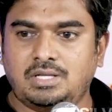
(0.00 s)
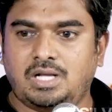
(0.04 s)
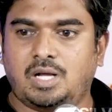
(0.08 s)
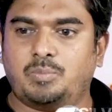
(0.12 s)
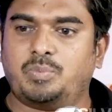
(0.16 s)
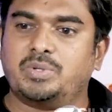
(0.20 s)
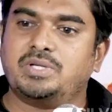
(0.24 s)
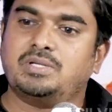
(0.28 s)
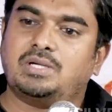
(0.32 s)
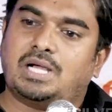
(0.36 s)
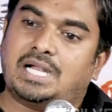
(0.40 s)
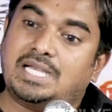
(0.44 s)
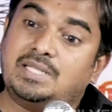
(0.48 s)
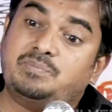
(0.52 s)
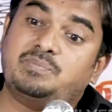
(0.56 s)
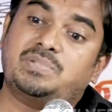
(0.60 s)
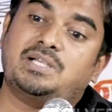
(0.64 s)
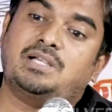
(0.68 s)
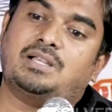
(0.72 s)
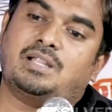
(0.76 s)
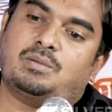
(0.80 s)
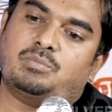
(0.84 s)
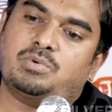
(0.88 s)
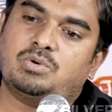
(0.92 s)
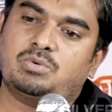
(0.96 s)
அப்போ
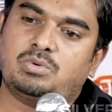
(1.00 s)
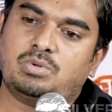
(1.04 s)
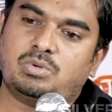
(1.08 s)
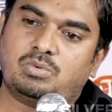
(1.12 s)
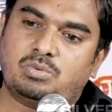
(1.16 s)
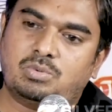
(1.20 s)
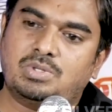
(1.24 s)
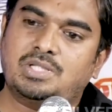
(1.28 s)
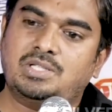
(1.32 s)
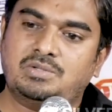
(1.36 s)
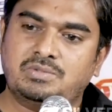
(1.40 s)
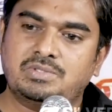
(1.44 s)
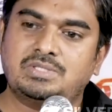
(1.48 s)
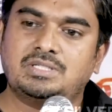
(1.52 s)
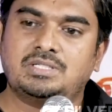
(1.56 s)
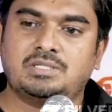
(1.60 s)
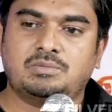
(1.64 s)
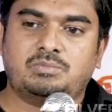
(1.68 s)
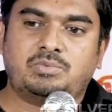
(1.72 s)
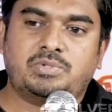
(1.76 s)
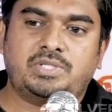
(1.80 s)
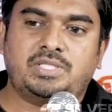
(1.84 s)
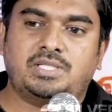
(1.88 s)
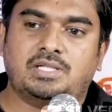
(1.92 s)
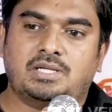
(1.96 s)
அடிப்படையில் நமக்கு ஒரு உணர்வு இருக்க
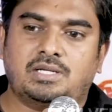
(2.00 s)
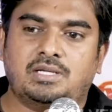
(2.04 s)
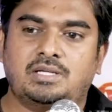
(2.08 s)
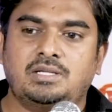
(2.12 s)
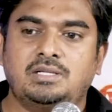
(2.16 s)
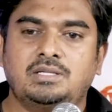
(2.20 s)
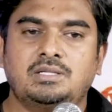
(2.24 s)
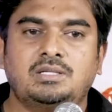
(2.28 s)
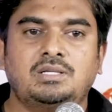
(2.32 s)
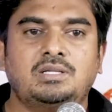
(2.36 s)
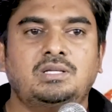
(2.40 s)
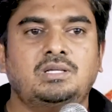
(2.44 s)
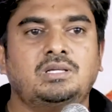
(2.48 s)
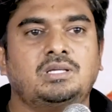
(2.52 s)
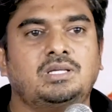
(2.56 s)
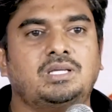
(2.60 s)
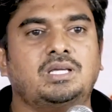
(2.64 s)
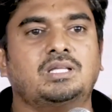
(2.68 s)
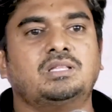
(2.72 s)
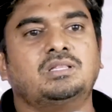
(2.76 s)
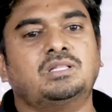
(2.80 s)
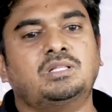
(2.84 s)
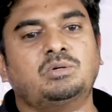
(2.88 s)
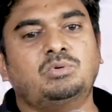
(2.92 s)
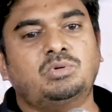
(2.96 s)
போய் தான்
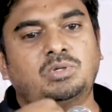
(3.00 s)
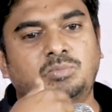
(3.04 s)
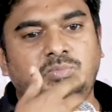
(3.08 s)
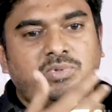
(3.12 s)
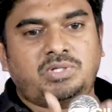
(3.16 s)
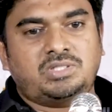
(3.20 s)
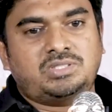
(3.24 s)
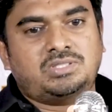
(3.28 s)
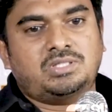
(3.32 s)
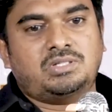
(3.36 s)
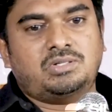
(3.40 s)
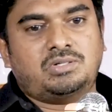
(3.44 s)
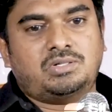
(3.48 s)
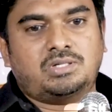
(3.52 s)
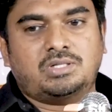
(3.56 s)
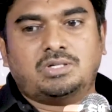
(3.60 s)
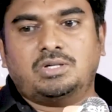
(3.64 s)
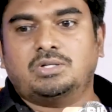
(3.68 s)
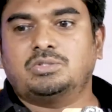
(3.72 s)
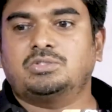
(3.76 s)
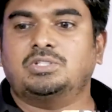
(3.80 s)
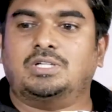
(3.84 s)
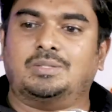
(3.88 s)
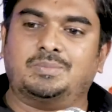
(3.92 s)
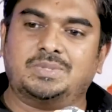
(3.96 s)
எந்த ஒரு புரட்சியாளரோட
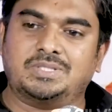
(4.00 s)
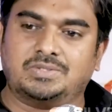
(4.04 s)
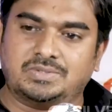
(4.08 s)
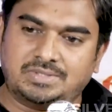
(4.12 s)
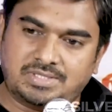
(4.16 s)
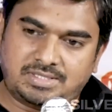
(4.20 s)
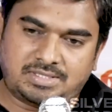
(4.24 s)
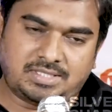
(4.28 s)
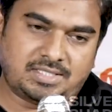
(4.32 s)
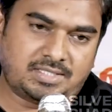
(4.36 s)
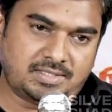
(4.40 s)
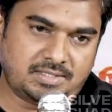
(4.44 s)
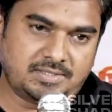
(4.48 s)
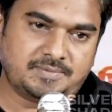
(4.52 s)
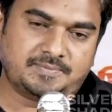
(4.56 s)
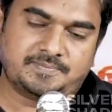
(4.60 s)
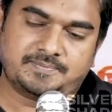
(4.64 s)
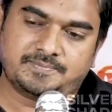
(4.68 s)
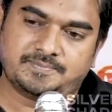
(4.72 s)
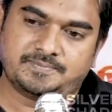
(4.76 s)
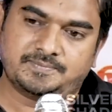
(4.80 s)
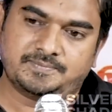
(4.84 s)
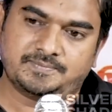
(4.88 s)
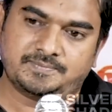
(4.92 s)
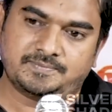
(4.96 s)
கருத்தும் நமக்கு வந்து சேருது
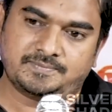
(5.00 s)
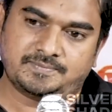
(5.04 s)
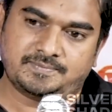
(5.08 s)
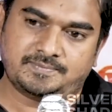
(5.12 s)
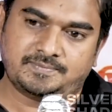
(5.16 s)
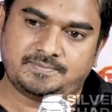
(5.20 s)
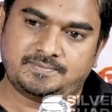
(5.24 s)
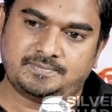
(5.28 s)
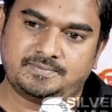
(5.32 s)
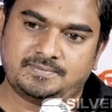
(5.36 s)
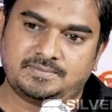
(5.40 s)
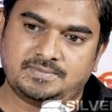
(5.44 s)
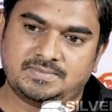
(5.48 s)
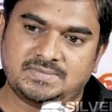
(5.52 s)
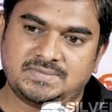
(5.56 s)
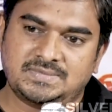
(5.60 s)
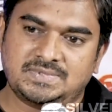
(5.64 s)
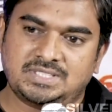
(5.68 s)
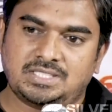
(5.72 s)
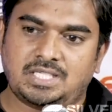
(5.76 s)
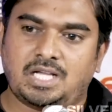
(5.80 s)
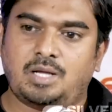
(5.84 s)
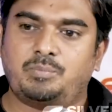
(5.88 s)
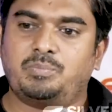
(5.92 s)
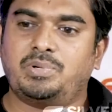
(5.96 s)

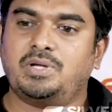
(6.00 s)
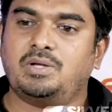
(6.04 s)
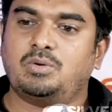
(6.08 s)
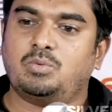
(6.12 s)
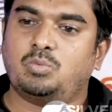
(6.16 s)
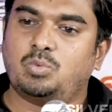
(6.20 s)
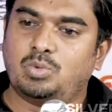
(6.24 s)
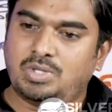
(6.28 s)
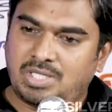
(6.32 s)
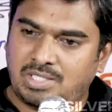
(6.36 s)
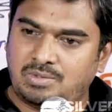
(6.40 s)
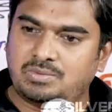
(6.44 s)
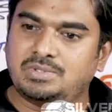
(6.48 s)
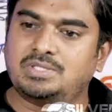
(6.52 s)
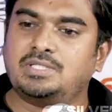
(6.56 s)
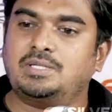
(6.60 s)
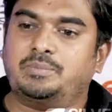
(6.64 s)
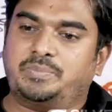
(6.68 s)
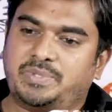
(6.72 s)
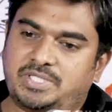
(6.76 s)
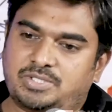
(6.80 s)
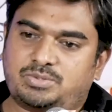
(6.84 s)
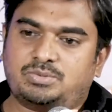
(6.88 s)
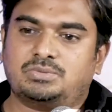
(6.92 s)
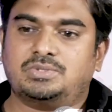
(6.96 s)
அப்போ உணர்வை
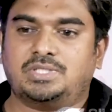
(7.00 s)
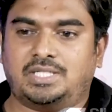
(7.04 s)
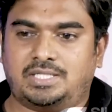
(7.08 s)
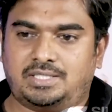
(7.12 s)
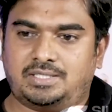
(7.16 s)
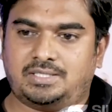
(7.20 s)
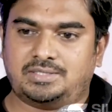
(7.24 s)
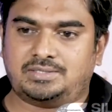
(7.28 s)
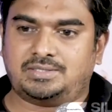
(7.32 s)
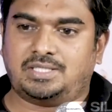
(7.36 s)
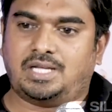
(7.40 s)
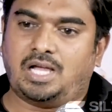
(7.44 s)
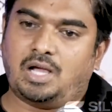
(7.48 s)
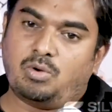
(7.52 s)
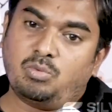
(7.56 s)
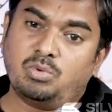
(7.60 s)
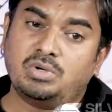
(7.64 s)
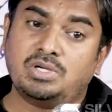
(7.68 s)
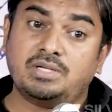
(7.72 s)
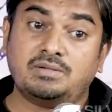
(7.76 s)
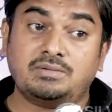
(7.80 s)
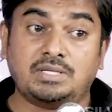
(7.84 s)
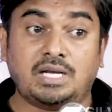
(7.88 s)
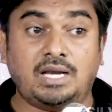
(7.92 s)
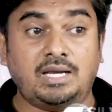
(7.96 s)
தான் பேசணும்னு நான் நினச்சேன்
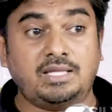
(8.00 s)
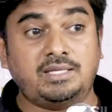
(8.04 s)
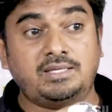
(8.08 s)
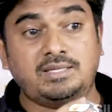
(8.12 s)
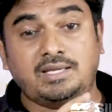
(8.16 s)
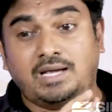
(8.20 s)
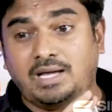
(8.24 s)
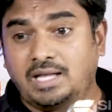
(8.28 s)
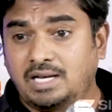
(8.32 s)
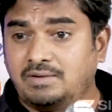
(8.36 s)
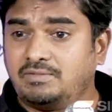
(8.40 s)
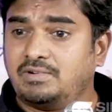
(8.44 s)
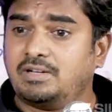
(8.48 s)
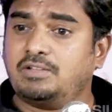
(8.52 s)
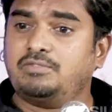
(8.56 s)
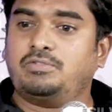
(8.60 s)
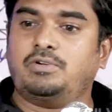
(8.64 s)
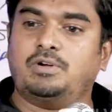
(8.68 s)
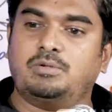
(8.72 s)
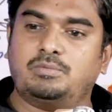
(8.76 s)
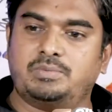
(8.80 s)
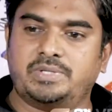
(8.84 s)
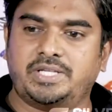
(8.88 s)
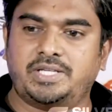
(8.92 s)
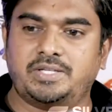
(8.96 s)
அவங்க நாளைக்கு யாரை வேணால்
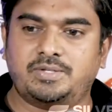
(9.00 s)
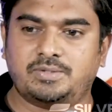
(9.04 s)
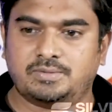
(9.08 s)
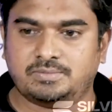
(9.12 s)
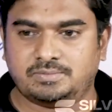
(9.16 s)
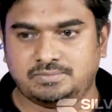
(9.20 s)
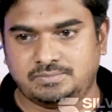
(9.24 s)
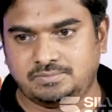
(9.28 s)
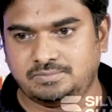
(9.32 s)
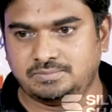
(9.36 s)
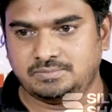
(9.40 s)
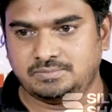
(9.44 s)
ஃபாலோ பண்ணிக்கிட்டோம்